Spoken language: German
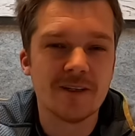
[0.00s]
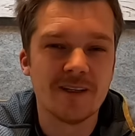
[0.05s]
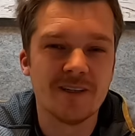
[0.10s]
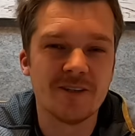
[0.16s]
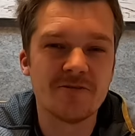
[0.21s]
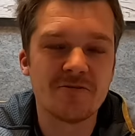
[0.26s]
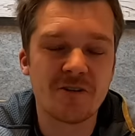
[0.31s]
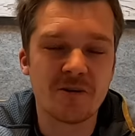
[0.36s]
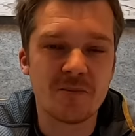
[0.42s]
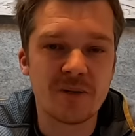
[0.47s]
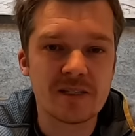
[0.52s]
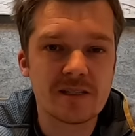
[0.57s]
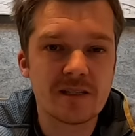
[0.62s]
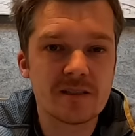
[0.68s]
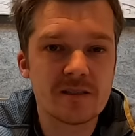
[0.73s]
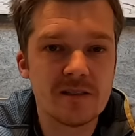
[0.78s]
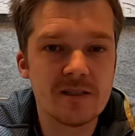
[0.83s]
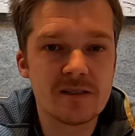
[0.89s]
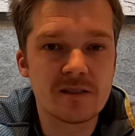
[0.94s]
Und
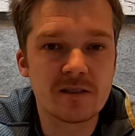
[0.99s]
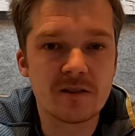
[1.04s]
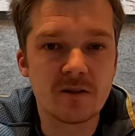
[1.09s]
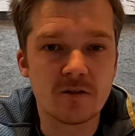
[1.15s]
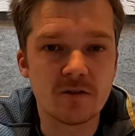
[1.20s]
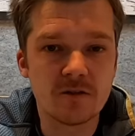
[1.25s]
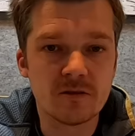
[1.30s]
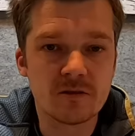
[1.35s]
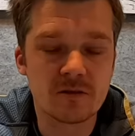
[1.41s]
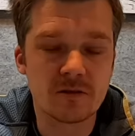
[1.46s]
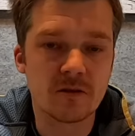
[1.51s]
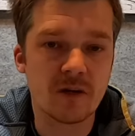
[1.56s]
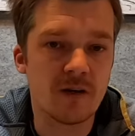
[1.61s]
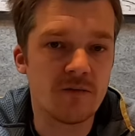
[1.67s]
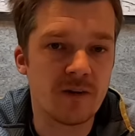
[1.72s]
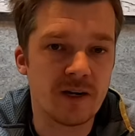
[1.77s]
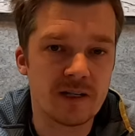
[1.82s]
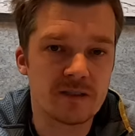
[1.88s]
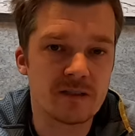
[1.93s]
verbessert diese und
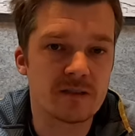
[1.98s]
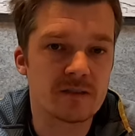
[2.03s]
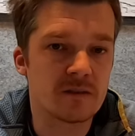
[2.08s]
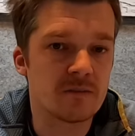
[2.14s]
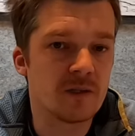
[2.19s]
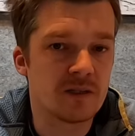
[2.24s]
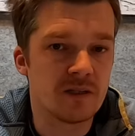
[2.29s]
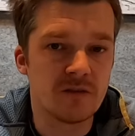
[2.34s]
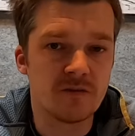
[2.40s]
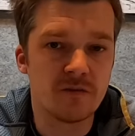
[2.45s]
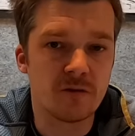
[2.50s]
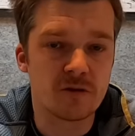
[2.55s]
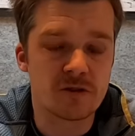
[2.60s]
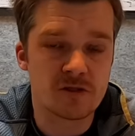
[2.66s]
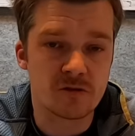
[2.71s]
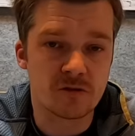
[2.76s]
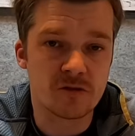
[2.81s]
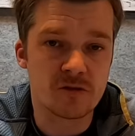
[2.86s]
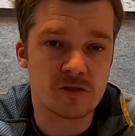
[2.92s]
erweitert immer den
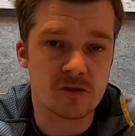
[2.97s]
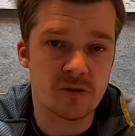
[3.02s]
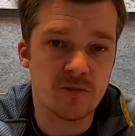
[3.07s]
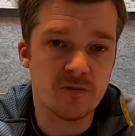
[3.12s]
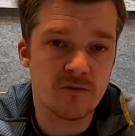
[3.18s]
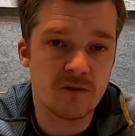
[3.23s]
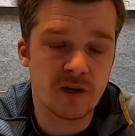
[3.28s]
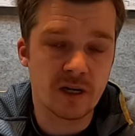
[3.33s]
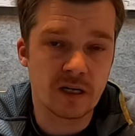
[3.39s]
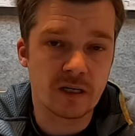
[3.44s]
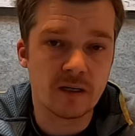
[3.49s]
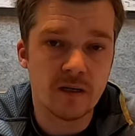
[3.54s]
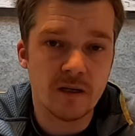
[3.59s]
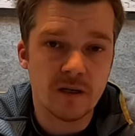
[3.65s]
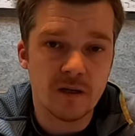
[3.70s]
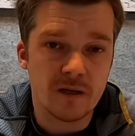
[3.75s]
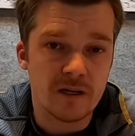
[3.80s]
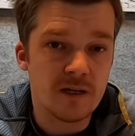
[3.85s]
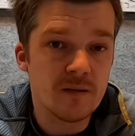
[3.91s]
Funktionsumfang.
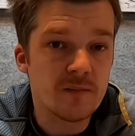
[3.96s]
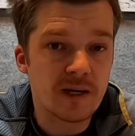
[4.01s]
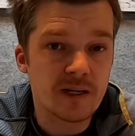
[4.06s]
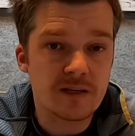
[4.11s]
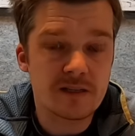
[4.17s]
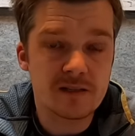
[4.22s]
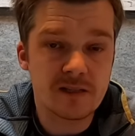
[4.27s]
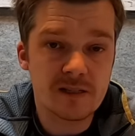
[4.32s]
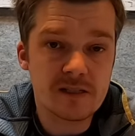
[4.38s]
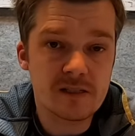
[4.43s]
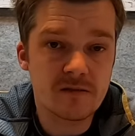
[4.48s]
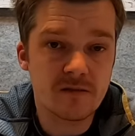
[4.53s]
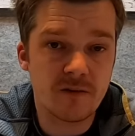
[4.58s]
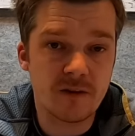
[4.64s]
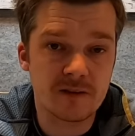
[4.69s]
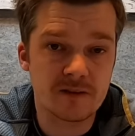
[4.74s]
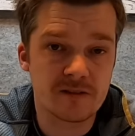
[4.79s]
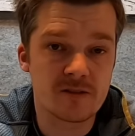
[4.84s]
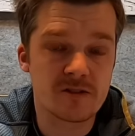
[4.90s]
In meiner
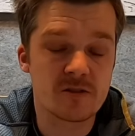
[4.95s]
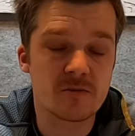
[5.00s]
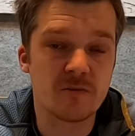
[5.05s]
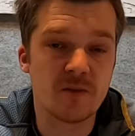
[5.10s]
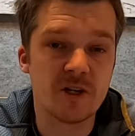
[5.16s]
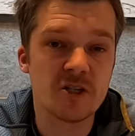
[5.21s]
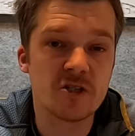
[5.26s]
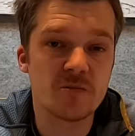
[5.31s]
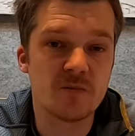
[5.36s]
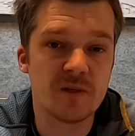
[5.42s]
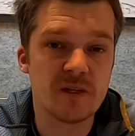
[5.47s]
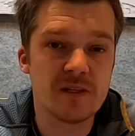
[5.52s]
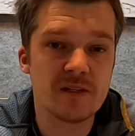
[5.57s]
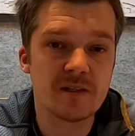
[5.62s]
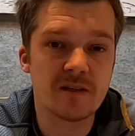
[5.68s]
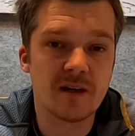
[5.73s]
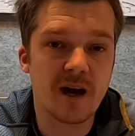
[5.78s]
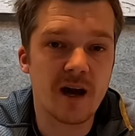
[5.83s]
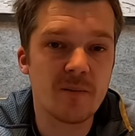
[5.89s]
Testphase zum Beispiel
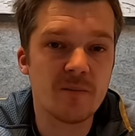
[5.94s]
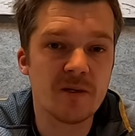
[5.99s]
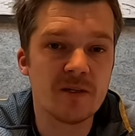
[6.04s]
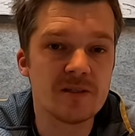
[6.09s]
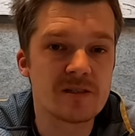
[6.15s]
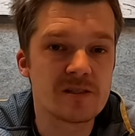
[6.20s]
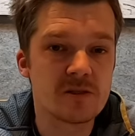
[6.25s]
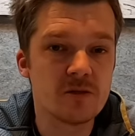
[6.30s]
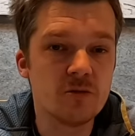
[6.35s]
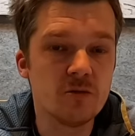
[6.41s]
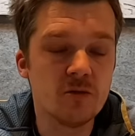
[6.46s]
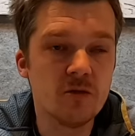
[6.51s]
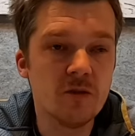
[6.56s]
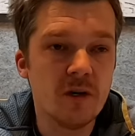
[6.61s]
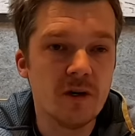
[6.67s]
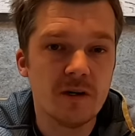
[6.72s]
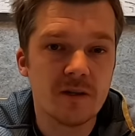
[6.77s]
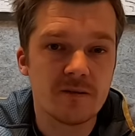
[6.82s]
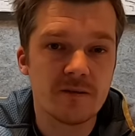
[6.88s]
kam hinzu,
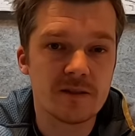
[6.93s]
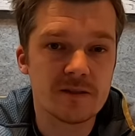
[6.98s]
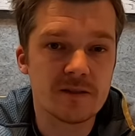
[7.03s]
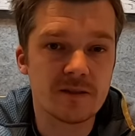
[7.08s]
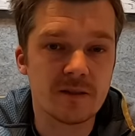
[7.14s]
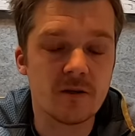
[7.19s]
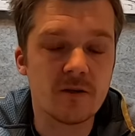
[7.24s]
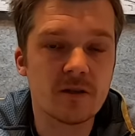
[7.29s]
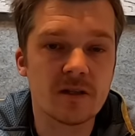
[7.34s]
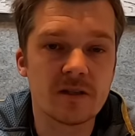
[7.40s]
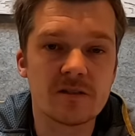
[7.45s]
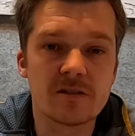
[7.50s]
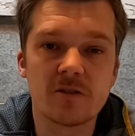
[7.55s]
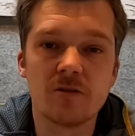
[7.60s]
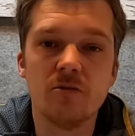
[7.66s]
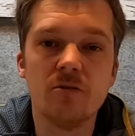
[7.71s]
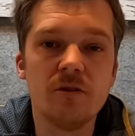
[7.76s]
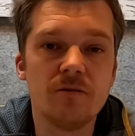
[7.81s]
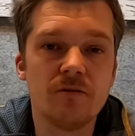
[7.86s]
was ich auch ganz
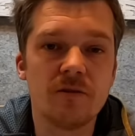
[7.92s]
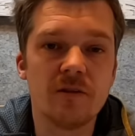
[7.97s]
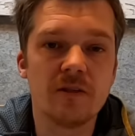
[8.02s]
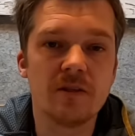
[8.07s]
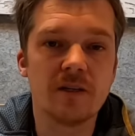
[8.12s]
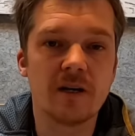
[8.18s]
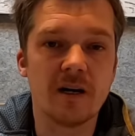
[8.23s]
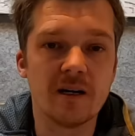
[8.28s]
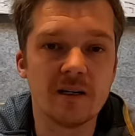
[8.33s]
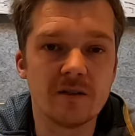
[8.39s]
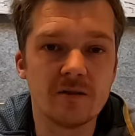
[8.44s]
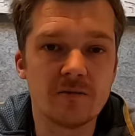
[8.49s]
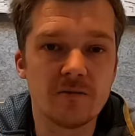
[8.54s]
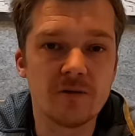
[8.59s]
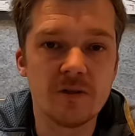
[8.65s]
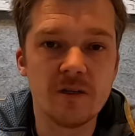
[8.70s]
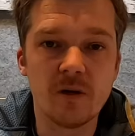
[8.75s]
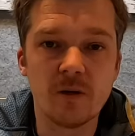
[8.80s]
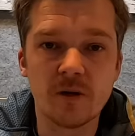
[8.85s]
cool finde, gerade
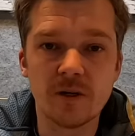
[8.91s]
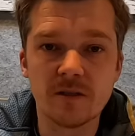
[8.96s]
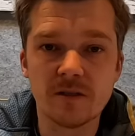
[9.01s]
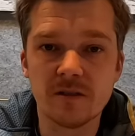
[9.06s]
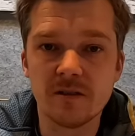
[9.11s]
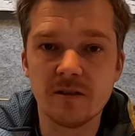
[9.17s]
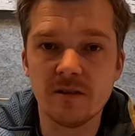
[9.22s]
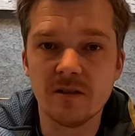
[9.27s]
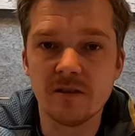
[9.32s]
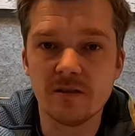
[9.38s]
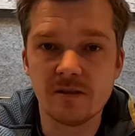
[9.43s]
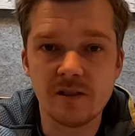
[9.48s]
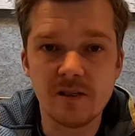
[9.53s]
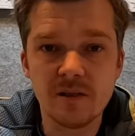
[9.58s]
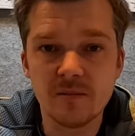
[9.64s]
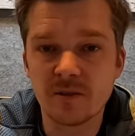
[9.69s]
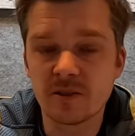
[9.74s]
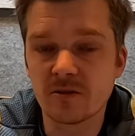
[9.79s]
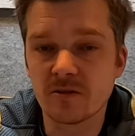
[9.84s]
für die Leute, die ein
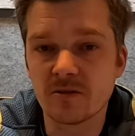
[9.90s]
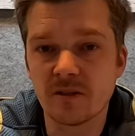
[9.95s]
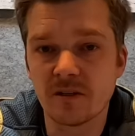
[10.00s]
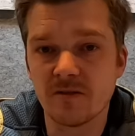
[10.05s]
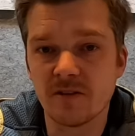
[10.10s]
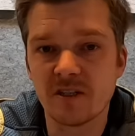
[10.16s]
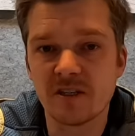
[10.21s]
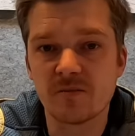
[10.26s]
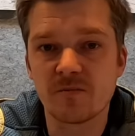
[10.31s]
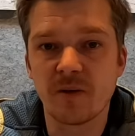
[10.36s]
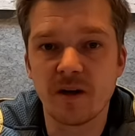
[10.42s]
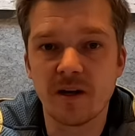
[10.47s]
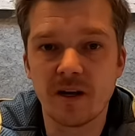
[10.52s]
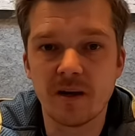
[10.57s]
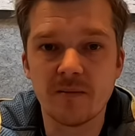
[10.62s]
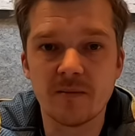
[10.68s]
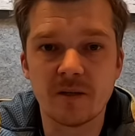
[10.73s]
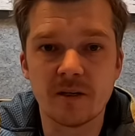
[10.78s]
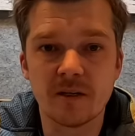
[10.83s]
Tier mit unterwegs bei
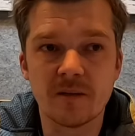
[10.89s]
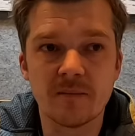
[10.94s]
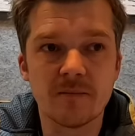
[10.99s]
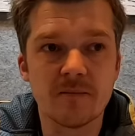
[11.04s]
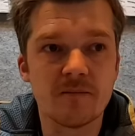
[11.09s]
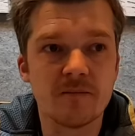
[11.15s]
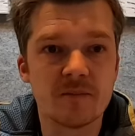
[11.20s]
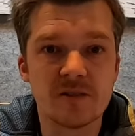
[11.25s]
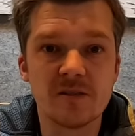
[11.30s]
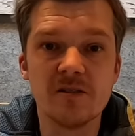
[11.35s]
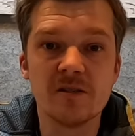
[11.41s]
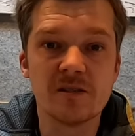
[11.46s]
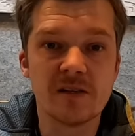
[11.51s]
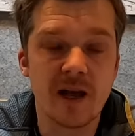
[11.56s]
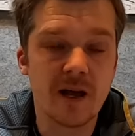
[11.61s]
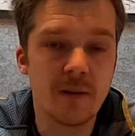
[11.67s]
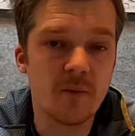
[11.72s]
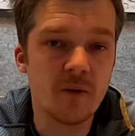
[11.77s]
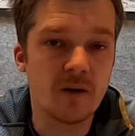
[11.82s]
haben, ähm, einen
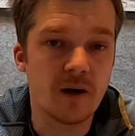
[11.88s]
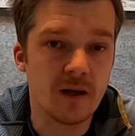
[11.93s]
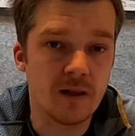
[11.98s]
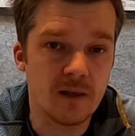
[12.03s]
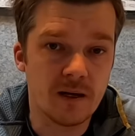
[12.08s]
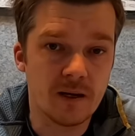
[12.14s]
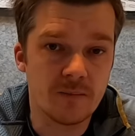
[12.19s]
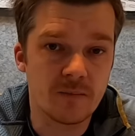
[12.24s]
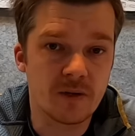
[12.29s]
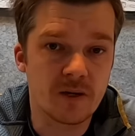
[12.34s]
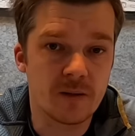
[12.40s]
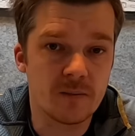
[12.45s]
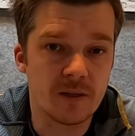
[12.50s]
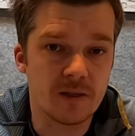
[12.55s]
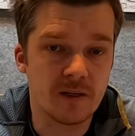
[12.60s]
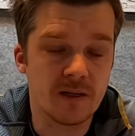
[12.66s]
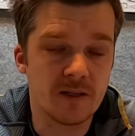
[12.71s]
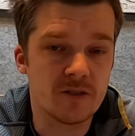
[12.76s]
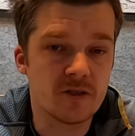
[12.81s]
Thermoalarm kann
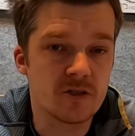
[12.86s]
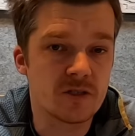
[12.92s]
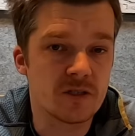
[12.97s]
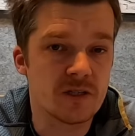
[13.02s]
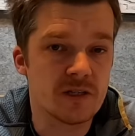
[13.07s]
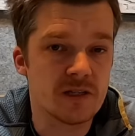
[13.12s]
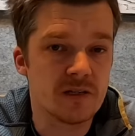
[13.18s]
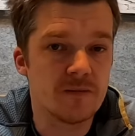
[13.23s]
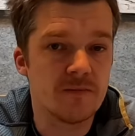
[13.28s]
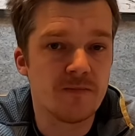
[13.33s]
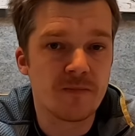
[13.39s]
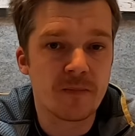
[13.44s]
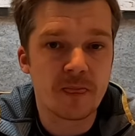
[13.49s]
man einstellen.